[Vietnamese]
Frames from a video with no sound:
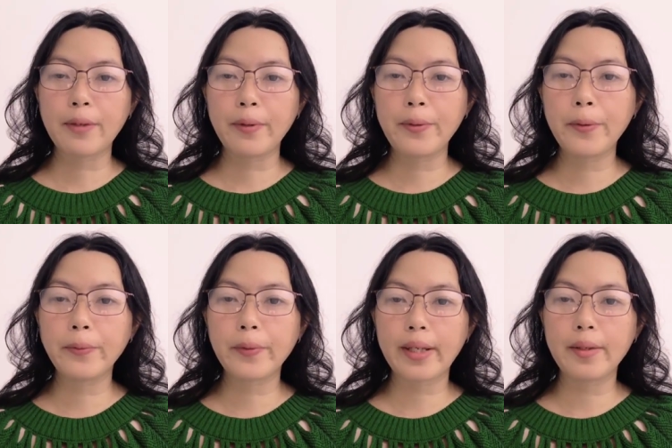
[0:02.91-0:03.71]
Trước khi
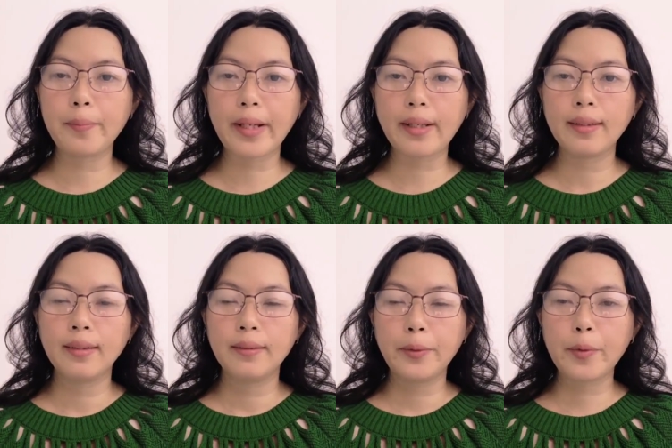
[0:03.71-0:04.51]
vào video của ngày
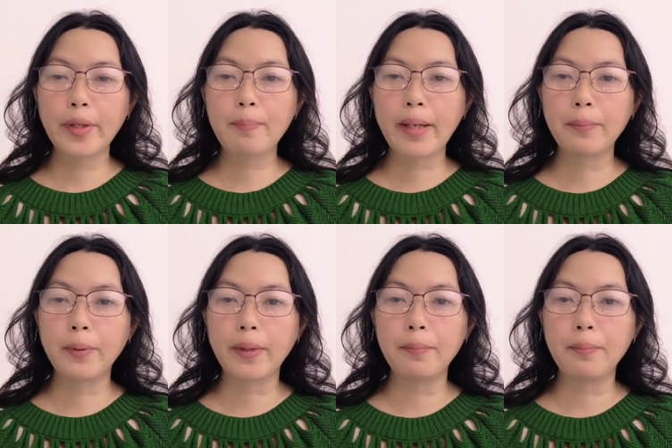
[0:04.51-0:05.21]
hôm nay, chúc các